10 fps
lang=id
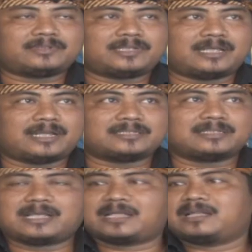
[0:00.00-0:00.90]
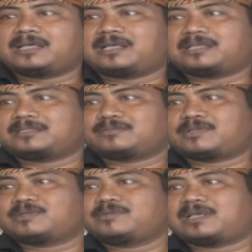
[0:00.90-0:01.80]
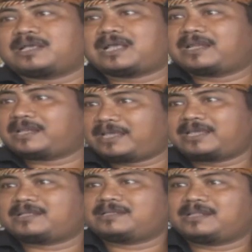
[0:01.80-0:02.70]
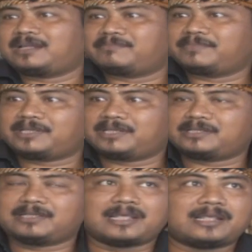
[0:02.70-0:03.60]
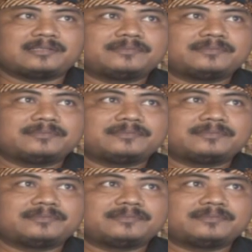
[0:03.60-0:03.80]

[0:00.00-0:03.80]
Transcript: dia rasa ada sesuatu yang aneh dalam diri dia